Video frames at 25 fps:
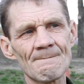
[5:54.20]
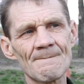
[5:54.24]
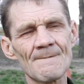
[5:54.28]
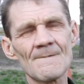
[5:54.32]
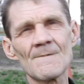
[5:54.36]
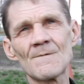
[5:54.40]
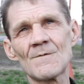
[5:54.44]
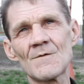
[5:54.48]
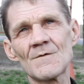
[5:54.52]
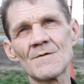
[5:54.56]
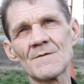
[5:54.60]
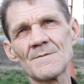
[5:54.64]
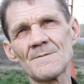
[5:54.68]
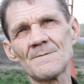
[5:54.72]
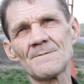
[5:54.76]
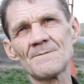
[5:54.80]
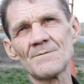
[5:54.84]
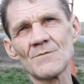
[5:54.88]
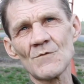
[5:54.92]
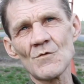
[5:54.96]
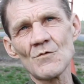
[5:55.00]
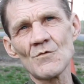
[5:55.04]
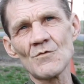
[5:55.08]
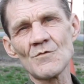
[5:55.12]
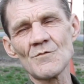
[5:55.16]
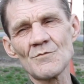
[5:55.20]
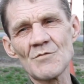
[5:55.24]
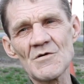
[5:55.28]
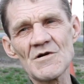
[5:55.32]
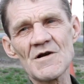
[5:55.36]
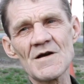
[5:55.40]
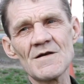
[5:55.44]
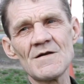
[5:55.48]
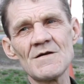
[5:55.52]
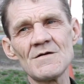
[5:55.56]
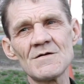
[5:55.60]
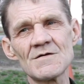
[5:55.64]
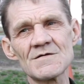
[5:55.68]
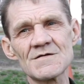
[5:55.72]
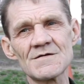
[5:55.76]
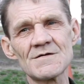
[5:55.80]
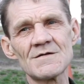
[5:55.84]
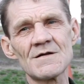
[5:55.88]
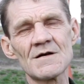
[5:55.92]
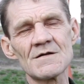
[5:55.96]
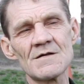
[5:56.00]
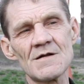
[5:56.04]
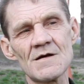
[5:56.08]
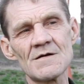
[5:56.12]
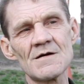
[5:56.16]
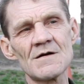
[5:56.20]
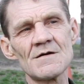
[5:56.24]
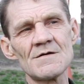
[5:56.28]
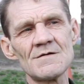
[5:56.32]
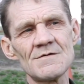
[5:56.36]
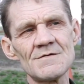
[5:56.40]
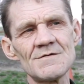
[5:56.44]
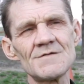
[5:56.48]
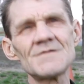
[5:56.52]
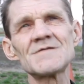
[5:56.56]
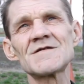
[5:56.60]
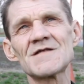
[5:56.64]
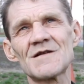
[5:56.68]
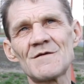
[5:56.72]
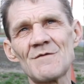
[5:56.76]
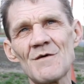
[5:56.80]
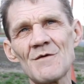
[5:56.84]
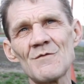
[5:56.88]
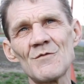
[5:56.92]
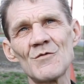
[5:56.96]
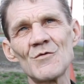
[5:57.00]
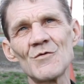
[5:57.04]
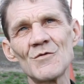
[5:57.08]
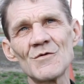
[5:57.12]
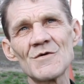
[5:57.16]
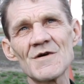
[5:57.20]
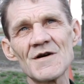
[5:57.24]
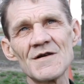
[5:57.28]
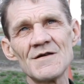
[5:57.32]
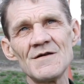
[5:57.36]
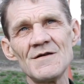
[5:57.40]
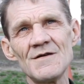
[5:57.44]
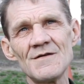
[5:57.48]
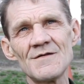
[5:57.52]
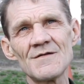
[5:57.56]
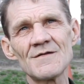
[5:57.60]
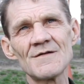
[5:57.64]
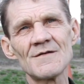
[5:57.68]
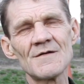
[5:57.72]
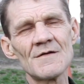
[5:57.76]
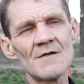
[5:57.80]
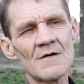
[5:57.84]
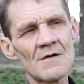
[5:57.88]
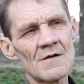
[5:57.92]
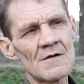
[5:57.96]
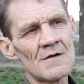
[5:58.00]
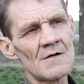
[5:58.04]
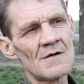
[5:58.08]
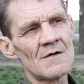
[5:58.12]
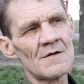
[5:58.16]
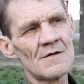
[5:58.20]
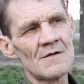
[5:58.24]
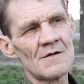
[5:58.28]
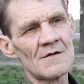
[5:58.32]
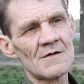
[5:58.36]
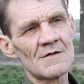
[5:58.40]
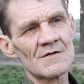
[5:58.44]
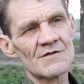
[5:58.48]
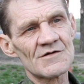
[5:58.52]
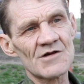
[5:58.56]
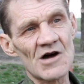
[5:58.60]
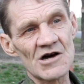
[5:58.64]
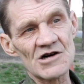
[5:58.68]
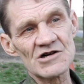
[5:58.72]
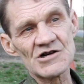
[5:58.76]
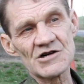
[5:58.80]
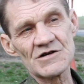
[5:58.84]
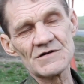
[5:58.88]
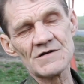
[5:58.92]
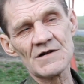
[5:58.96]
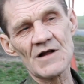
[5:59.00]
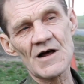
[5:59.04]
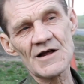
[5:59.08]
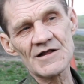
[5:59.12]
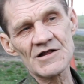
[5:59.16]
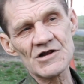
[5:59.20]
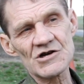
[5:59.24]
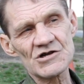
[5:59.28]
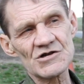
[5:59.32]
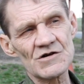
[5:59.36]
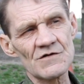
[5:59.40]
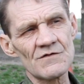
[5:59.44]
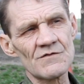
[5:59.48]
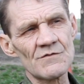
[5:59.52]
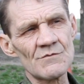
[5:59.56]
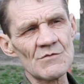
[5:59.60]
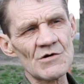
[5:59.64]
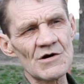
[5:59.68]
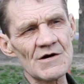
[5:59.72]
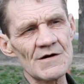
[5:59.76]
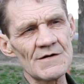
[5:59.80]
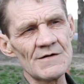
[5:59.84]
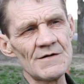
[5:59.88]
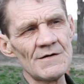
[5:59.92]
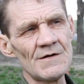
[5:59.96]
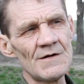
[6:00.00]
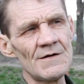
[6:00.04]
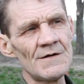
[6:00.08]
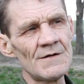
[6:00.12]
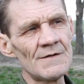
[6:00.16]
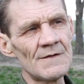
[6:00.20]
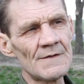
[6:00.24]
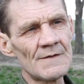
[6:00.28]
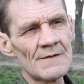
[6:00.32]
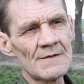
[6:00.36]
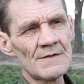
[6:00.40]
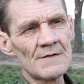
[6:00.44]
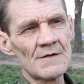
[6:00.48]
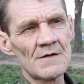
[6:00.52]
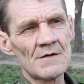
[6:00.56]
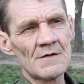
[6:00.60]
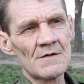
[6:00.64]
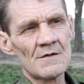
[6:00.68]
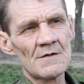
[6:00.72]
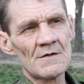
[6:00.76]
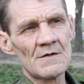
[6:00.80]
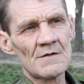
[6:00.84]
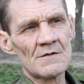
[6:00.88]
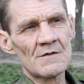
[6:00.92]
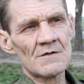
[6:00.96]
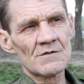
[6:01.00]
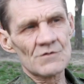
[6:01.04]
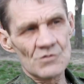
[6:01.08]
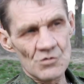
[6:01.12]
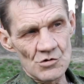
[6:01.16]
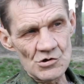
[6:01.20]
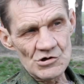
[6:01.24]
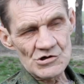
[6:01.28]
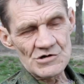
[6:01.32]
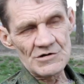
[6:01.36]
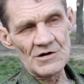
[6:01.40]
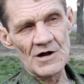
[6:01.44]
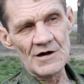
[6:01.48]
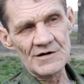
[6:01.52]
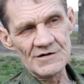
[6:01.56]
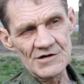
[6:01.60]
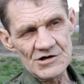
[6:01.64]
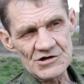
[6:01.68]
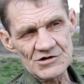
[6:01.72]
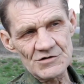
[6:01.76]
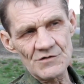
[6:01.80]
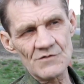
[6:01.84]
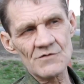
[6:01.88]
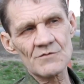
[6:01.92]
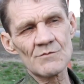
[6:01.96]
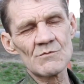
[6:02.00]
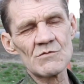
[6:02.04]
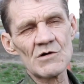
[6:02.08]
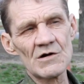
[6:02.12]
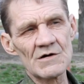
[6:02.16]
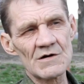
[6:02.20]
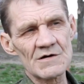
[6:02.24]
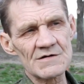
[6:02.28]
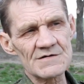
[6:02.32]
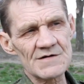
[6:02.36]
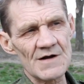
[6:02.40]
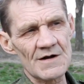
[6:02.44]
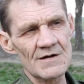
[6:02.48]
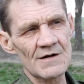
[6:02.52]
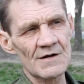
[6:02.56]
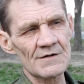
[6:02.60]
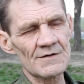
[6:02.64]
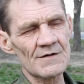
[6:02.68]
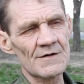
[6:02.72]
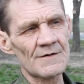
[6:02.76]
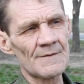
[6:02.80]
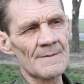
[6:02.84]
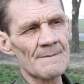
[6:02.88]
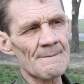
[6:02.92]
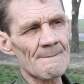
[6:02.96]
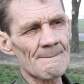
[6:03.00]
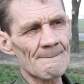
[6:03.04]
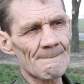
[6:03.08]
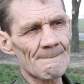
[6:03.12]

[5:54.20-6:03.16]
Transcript: Вот. Ну, приходилось иногда и самому ходить. Также в Латышево мы ходили, тоже латышев было занято.